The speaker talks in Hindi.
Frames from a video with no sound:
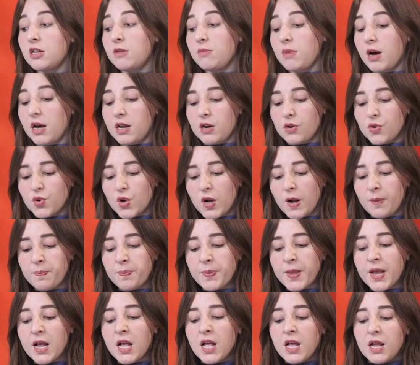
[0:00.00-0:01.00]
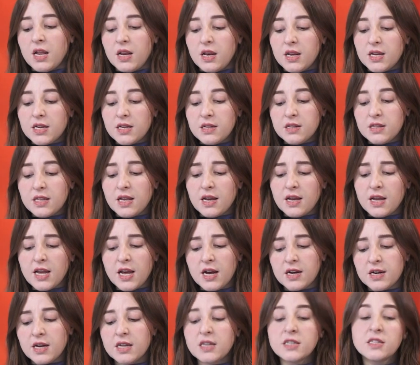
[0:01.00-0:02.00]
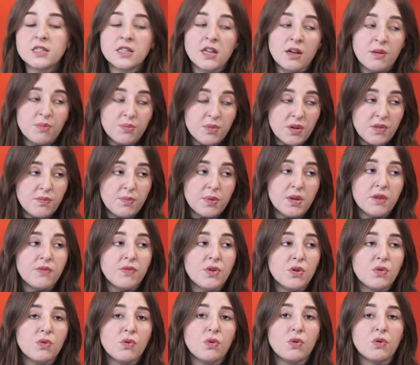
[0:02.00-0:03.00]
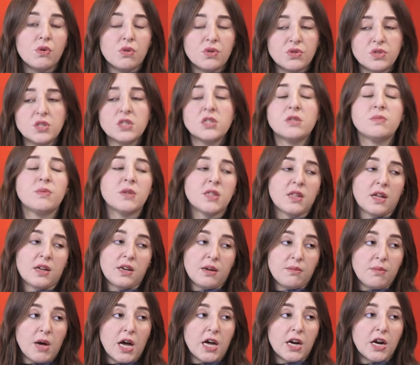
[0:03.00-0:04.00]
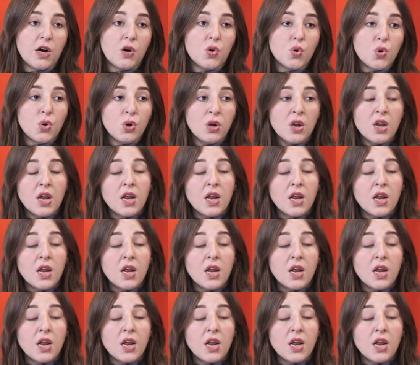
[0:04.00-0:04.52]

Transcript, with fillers: इसने मारा होगा लेकिन देखें अगर इसने अपनी बीवी को जिस भी तरह मारा हो